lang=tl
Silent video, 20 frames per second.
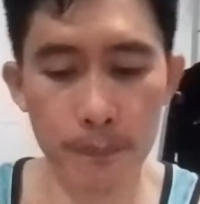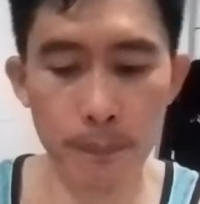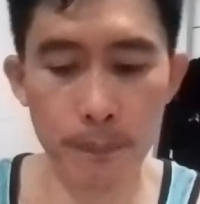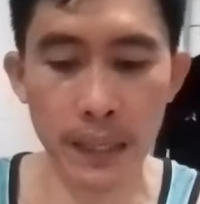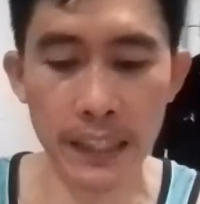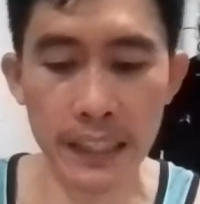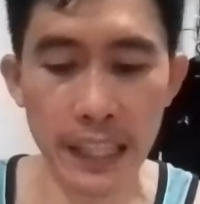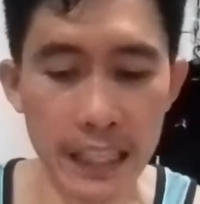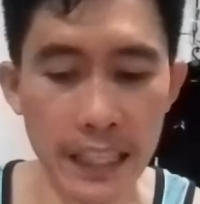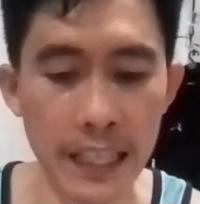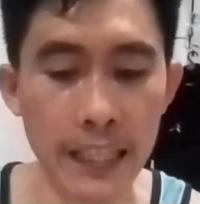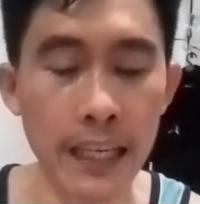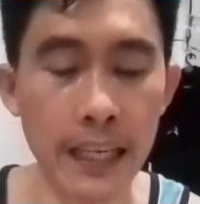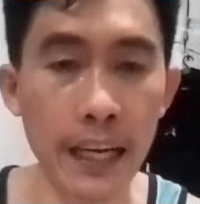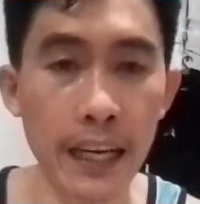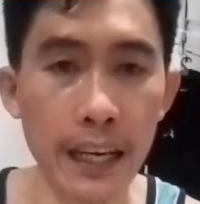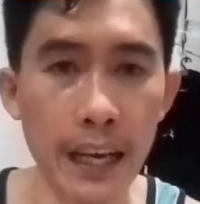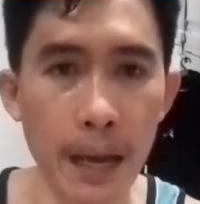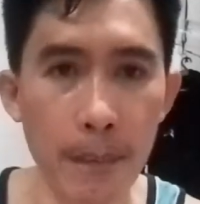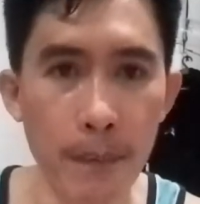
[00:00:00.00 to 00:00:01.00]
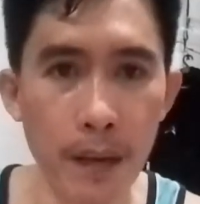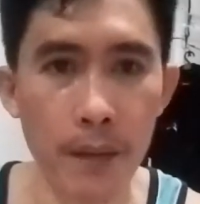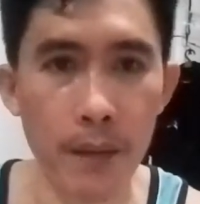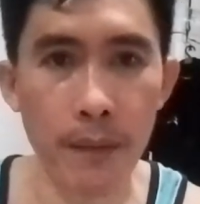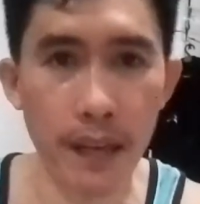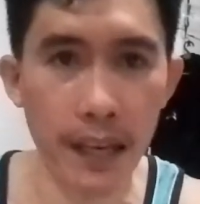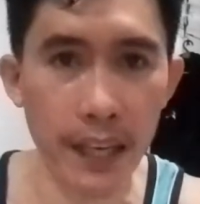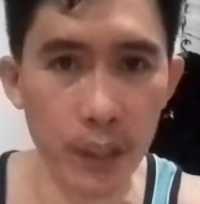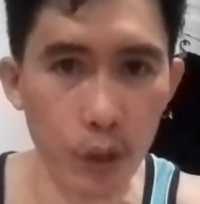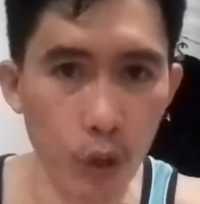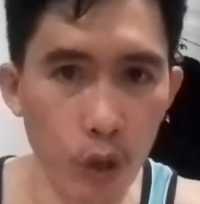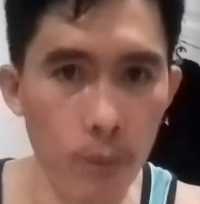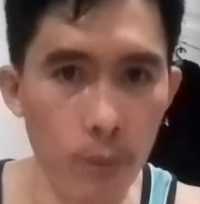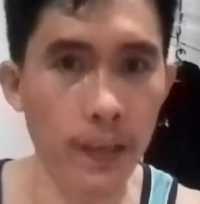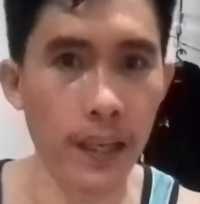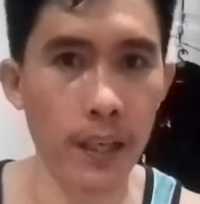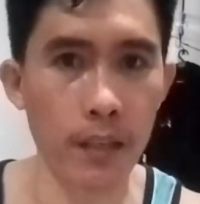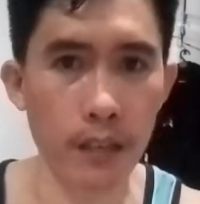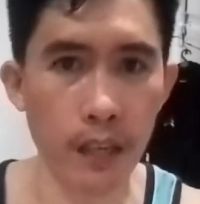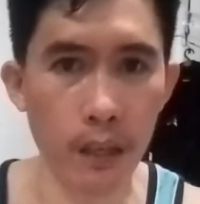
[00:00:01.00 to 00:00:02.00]
Pagdating ng laban mga idol,
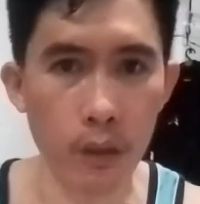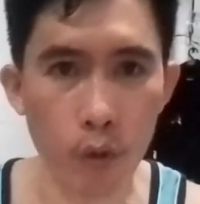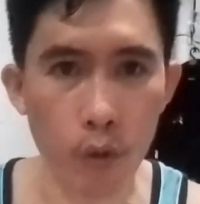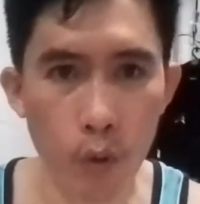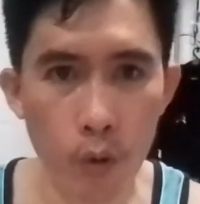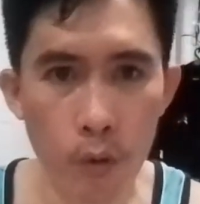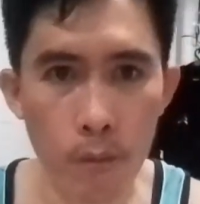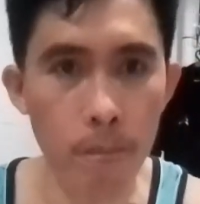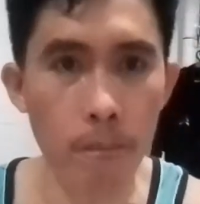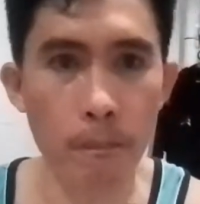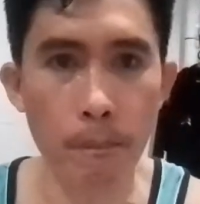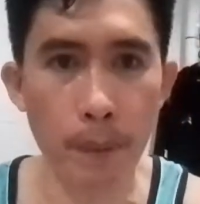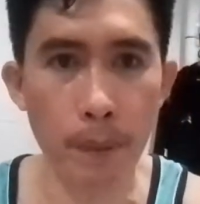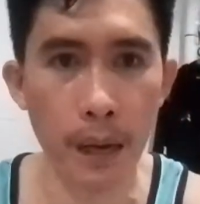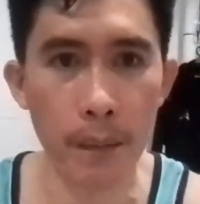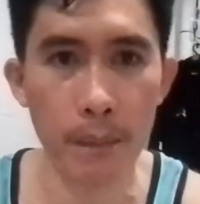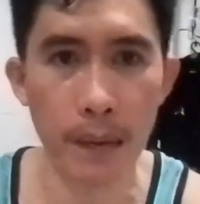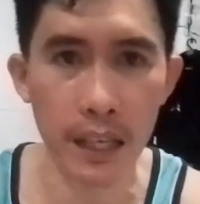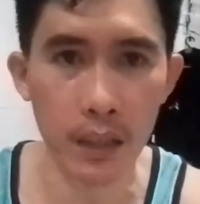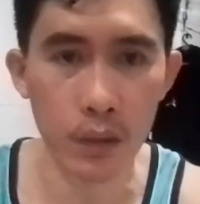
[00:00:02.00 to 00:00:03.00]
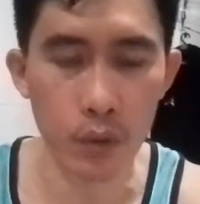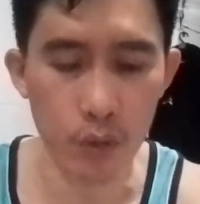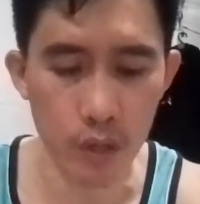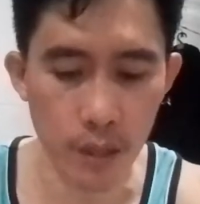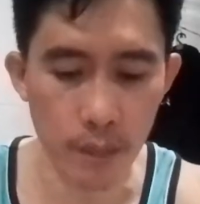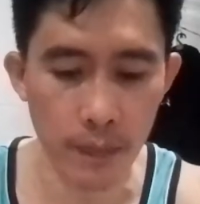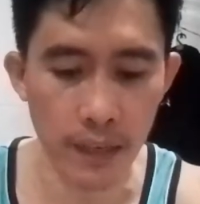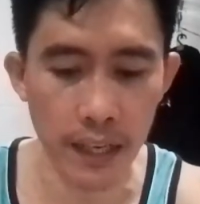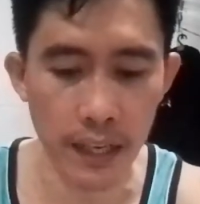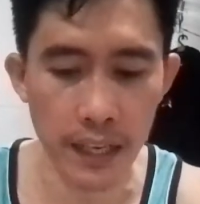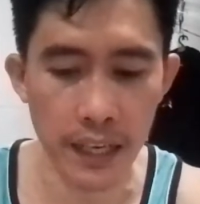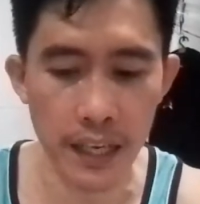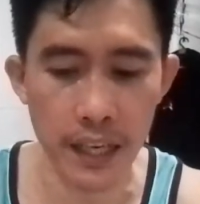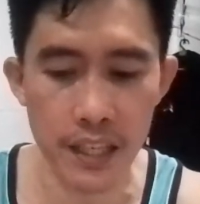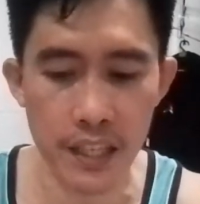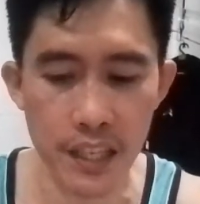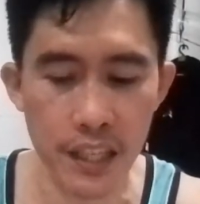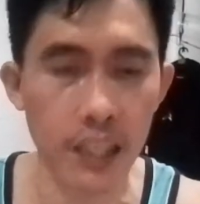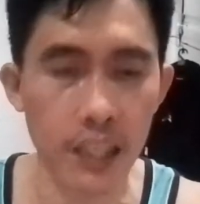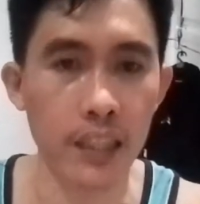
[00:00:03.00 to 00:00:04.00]
meron akong pangbato sa mga
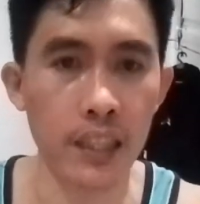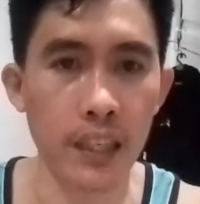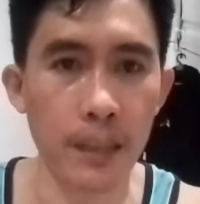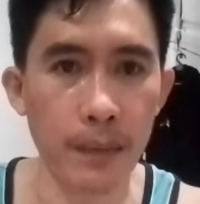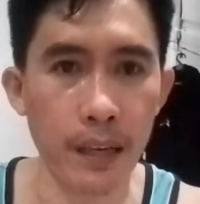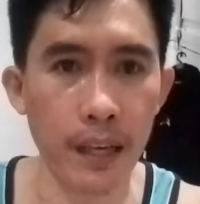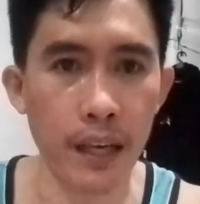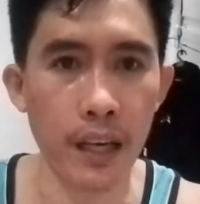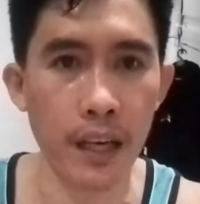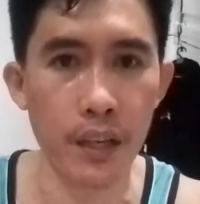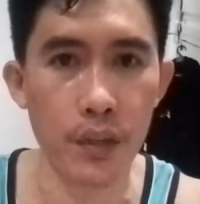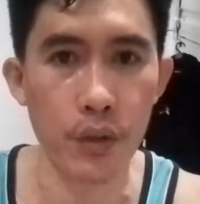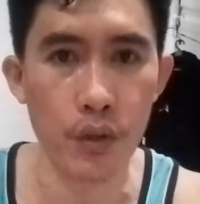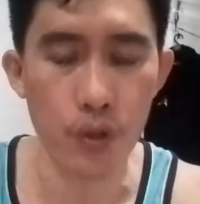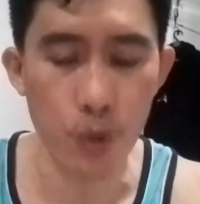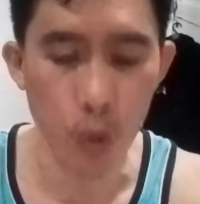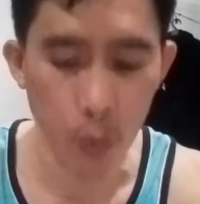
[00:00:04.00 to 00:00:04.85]
sikat na mga YouTuber. Ano ka